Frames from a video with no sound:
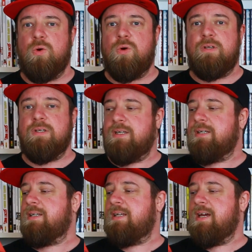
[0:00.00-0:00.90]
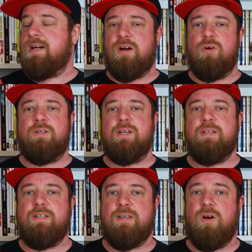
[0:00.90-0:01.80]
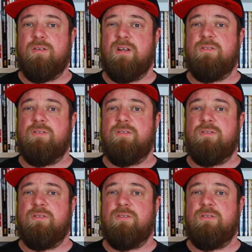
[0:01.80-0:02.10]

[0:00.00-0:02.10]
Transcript: Und äh, der haut da richtig raus.